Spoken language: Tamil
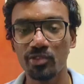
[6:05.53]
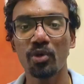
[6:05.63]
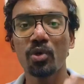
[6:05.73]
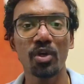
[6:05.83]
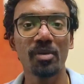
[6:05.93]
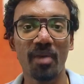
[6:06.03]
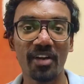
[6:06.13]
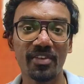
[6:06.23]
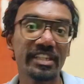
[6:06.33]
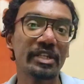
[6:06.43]
ஸோ கூகுள்
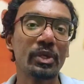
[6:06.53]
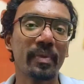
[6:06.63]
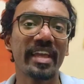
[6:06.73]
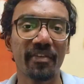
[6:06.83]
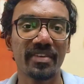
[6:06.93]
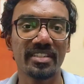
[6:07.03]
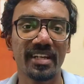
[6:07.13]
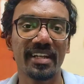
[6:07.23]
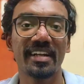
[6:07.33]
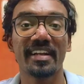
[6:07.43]
பார்ட் வந்து இன்னுமே
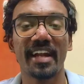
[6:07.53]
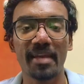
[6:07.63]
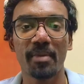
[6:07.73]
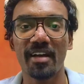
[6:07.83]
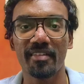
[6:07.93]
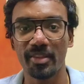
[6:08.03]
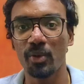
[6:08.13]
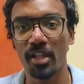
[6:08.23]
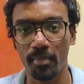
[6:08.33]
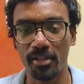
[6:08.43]
எஃபிஷியன்ட்டாக அண்ட் வந்து
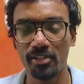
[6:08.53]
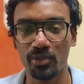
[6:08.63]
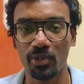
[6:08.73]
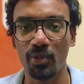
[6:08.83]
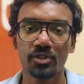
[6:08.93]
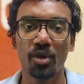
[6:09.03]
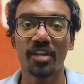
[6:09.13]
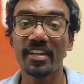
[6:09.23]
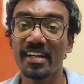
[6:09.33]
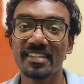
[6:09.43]
உங்களுக்கு பதில் சொல்லும் ஸோ
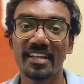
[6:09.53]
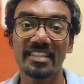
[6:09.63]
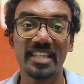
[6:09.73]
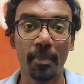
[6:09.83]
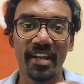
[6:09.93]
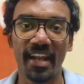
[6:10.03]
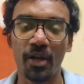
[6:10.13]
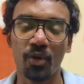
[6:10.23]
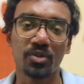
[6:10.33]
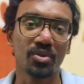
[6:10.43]
அதுக்கடுத்து இருக்க ஜெமினி
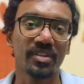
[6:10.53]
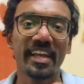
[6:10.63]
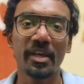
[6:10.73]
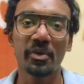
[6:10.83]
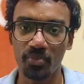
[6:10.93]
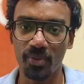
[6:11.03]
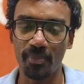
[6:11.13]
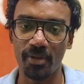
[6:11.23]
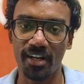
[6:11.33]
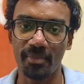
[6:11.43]
நேனோ ஸோ இதை எங்க யூஸ் பண்ண
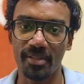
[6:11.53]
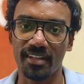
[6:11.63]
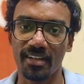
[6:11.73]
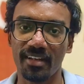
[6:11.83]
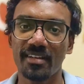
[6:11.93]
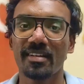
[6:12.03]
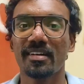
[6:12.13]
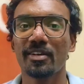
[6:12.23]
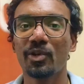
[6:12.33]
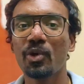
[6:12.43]
போறாங்கன்னு பார்த்தீங்கன்னா
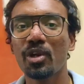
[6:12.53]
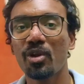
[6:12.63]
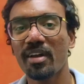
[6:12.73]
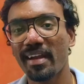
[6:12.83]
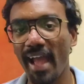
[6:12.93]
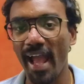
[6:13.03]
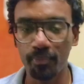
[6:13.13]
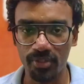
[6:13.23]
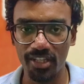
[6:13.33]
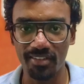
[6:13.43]
கூகுளோட எல்லா
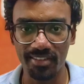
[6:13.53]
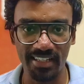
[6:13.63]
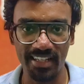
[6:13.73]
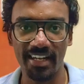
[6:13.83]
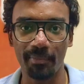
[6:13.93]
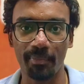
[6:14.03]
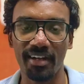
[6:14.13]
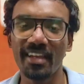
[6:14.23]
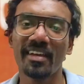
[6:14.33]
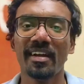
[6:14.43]
ஆப்ஸ்லையும் வந்து இன்டெகிரேட்
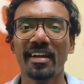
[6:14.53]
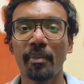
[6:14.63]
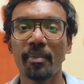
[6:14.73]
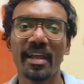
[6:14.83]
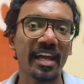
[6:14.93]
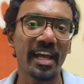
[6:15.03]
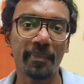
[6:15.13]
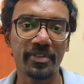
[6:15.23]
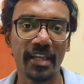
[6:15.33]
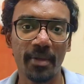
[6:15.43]
பண்ணி நம்ம எல்லா
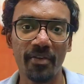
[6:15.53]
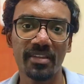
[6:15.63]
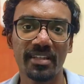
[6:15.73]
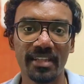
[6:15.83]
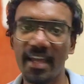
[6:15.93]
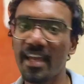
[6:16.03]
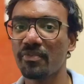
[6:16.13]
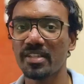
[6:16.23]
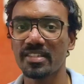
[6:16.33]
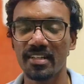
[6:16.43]
ஆப்ஸ்லையுமே வந்து அந்த ஏஐ
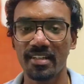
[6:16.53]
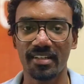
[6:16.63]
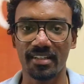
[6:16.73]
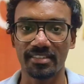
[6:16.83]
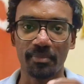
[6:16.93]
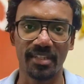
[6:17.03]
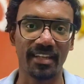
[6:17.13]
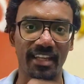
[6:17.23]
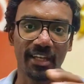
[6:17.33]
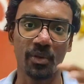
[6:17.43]
ஃபீச்சரை சம்திங்
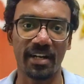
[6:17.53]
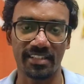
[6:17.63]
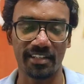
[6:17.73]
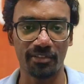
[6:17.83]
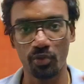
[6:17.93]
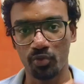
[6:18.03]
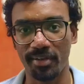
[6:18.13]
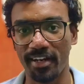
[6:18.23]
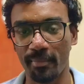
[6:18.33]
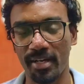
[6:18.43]
ஏதாவது ஒரு இடத்துல வந்து யூஸ்
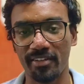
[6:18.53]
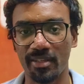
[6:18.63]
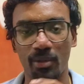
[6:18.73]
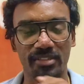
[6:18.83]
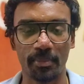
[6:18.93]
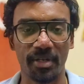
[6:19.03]
பண்ணுற மாதிரி வந்து அவங்க செட் பண்ணி